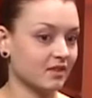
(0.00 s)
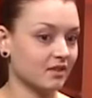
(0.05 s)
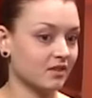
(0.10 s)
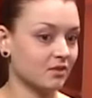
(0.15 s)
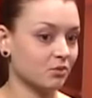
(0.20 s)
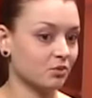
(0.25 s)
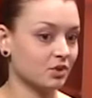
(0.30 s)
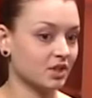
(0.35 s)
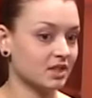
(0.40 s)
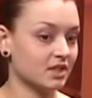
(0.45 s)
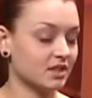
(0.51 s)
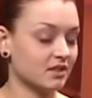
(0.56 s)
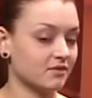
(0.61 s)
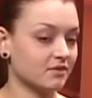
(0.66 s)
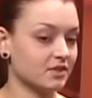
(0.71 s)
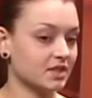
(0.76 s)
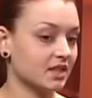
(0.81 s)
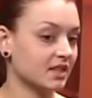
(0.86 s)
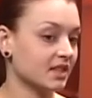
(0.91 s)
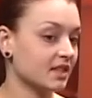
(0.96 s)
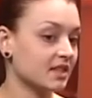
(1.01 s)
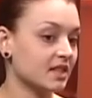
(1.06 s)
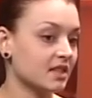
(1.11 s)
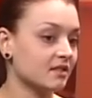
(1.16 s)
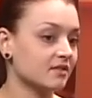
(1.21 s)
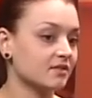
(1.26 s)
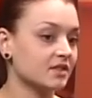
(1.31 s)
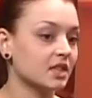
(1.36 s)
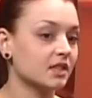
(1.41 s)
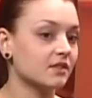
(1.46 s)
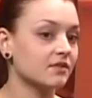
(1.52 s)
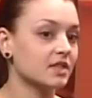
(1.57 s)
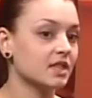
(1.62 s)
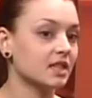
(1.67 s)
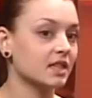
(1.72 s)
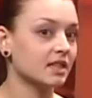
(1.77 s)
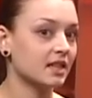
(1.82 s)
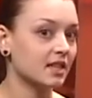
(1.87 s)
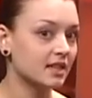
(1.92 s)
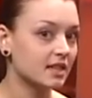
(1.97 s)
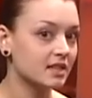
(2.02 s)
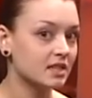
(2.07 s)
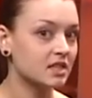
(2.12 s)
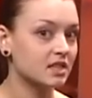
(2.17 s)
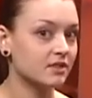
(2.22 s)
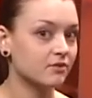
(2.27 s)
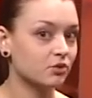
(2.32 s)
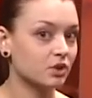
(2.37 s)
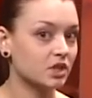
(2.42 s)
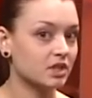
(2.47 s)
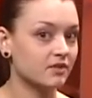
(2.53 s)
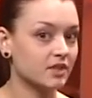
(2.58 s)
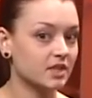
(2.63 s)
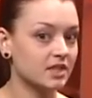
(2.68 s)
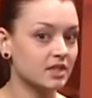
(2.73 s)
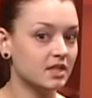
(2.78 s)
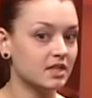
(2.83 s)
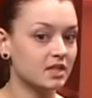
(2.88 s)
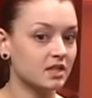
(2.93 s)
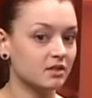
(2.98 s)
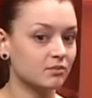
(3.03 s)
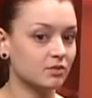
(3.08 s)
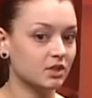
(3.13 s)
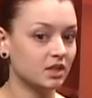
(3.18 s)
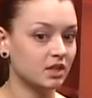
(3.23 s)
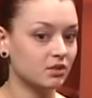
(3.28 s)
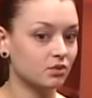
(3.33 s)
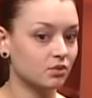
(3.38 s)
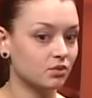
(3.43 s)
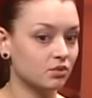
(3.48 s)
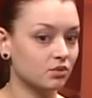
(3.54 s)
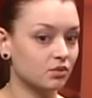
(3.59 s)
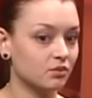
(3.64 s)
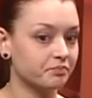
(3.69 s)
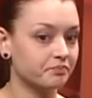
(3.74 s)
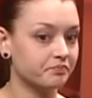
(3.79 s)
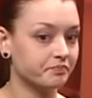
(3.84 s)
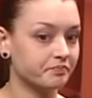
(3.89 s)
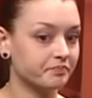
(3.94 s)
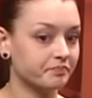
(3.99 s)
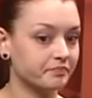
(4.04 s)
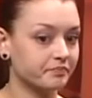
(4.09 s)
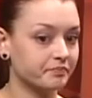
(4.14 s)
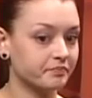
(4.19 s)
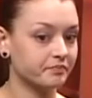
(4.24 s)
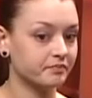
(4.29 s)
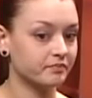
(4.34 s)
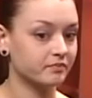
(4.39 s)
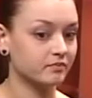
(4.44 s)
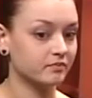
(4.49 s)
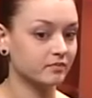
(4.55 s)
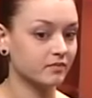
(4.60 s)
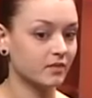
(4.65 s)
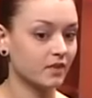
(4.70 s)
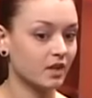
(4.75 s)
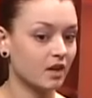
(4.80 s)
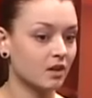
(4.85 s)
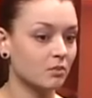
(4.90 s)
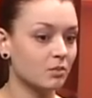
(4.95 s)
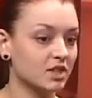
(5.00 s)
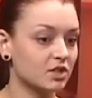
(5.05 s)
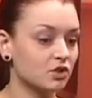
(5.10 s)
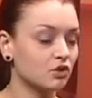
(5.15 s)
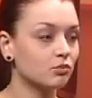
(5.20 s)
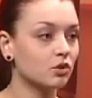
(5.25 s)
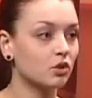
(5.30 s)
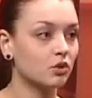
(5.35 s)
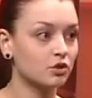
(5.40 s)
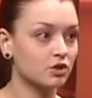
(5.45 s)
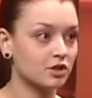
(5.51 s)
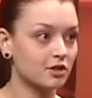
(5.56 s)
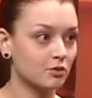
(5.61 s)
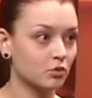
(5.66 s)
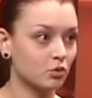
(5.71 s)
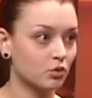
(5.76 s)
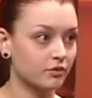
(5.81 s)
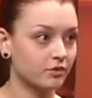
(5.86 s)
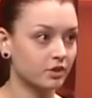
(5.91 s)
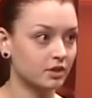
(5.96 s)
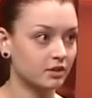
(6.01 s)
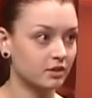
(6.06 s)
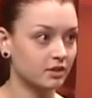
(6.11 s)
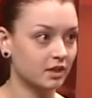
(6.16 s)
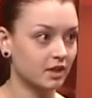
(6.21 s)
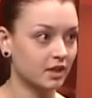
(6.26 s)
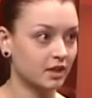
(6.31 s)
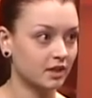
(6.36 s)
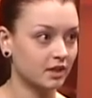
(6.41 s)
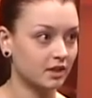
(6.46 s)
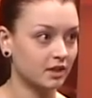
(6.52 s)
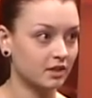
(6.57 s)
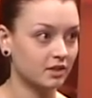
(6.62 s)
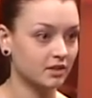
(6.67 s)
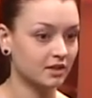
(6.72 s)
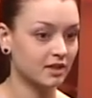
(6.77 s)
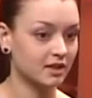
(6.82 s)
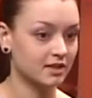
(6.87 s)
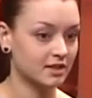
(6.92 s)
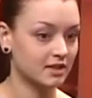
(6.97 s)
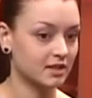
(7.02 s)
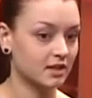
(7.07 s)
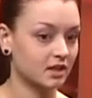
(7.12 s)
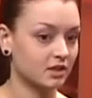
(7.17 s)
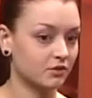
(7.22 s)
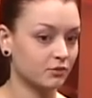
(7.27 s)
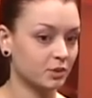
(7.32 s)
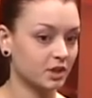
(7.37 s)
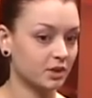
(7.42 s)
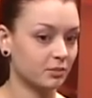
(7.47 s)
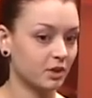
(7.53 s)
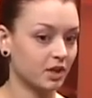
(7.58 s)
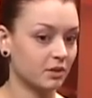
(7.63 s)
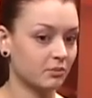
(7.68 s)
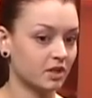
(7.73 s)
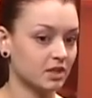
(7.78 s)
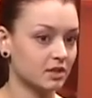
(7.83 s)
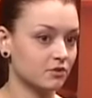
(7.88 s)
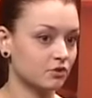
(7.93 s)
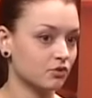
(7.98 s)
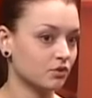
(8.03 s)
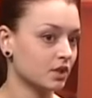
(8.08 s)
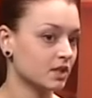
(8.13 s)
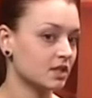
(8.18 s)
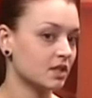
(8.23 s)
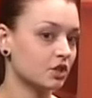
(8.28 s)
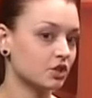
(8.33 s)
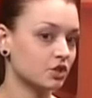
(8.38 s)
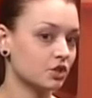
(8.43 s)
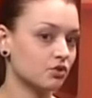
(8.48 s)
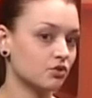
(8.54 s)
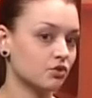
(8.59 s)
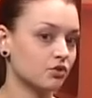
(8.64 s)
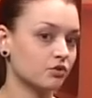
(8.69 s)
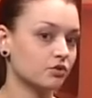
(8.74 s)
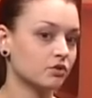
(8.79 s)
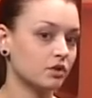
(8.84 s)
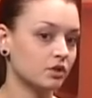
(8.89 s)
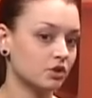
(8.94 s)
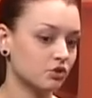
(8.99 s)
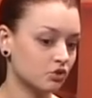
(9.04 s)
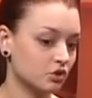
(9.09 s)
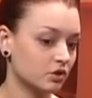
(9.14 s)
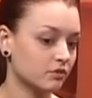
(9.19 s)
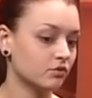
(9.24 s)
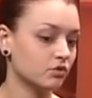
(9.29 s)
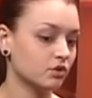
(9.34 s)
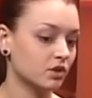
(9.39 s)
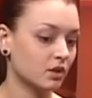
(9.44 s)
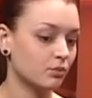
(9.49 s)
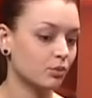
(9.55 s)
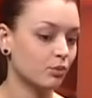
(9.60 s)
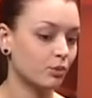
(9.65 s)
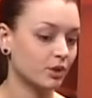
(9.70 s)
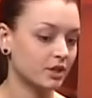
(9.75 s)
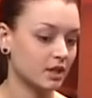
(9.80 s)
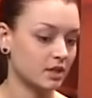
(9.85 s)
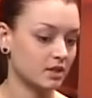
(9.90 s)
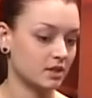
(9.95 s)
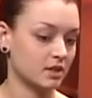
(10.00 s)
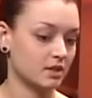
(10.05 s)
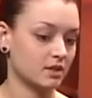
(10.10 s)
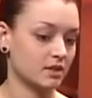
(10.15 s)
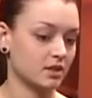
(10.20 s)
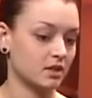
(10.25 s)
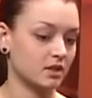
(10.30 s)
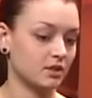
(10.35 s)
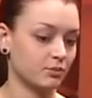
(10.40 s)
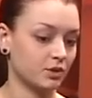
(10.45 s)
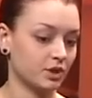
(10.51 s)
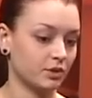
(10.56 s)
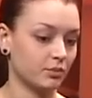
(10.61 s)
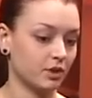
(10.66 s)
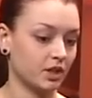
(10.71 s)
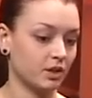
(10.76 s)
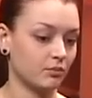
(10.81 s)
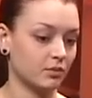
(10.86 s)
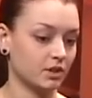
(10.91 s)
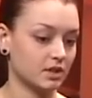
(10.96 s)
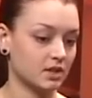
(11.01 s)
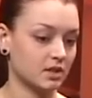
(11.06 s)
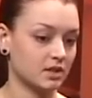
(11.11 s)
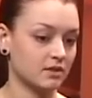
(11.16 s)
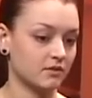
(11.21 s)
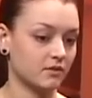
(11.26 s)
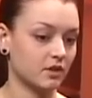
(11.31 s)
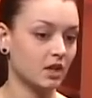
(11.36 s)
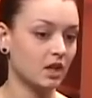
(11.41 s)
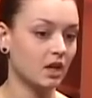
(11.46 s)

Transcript: у нас в, законодательстве, у нас в российском нету как бы особых условий никаких для социального предпринимательства. У нас даже не существует как бы понятия социального предпринимательства